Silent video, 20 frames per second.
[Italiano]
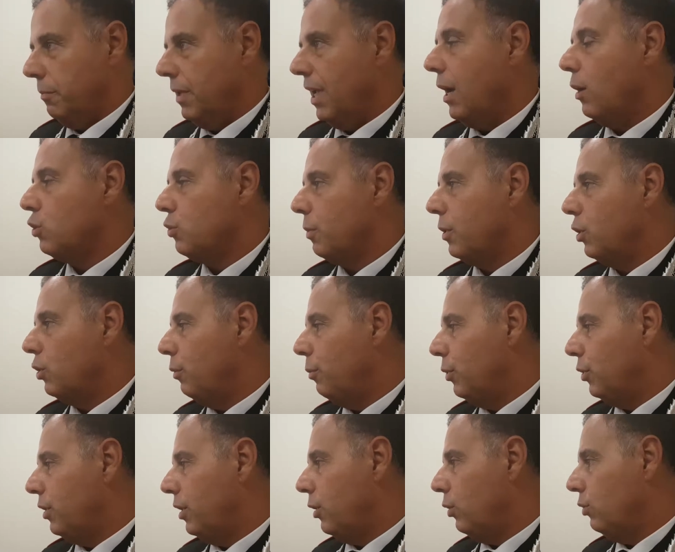mi auspico di
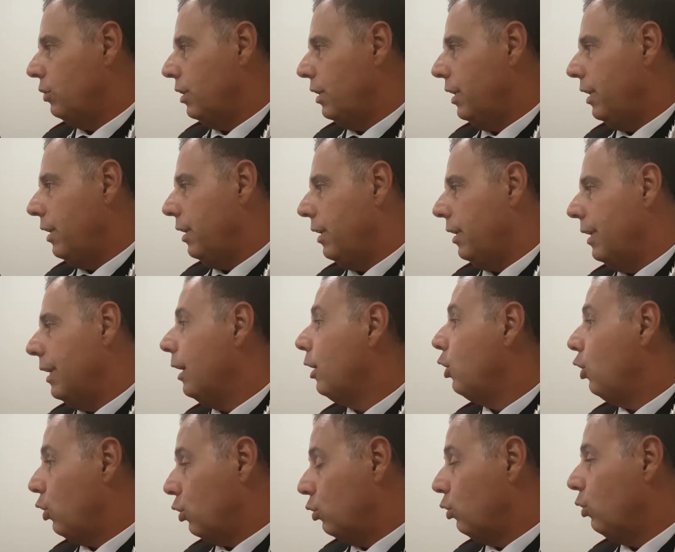poter ottenere in
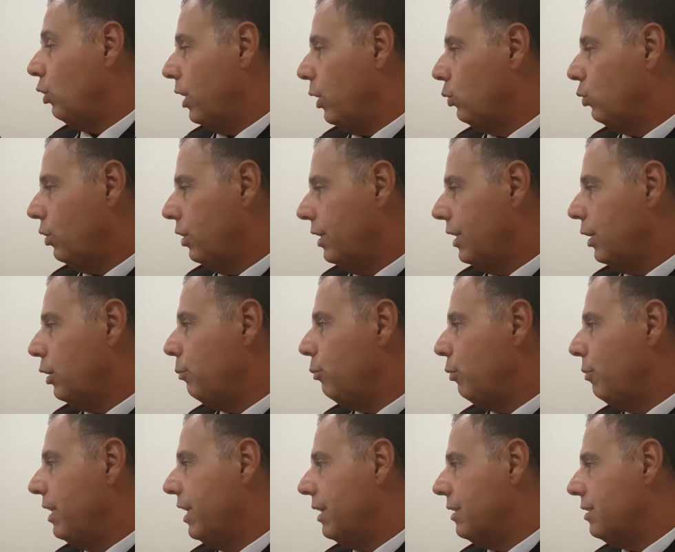accordo con le autorità di
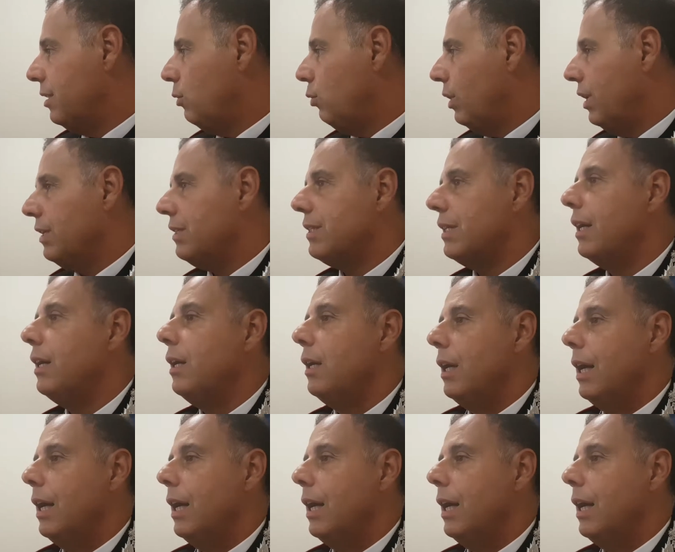pubblica sicurezza